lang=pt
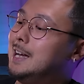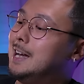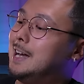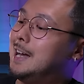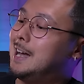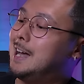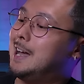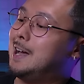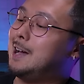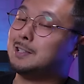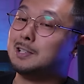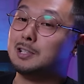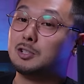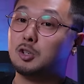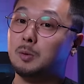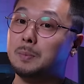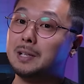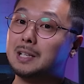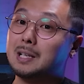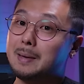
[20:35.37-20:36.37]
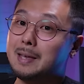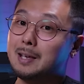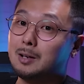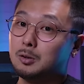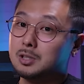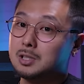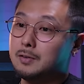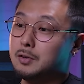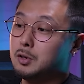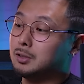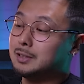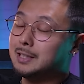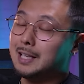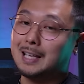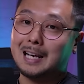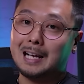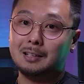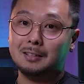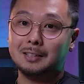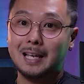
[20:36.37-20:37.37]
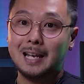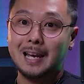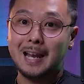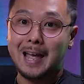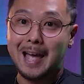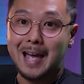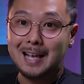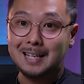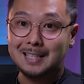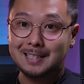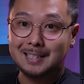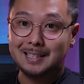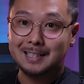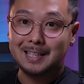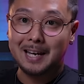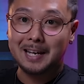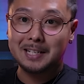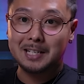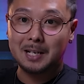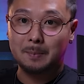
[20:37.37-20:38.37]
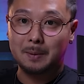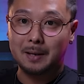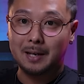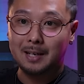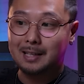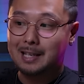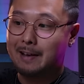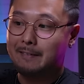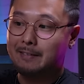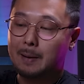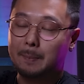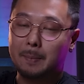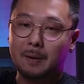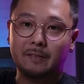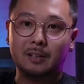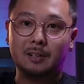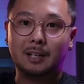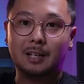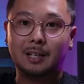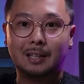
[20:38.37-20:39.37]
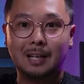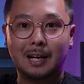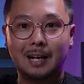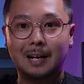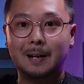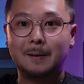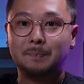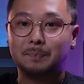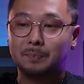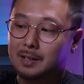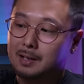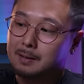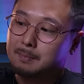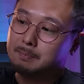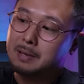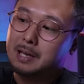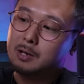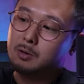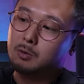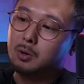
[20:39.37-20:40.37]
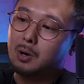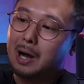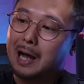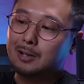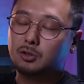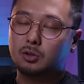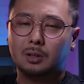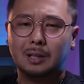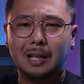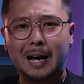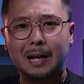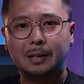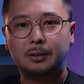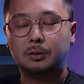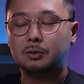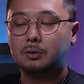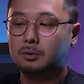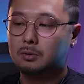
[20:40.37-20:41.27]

É, descobri também, inclusive, que o teclado dele é sim RGB, deve dar para ver no que tá meio azulado,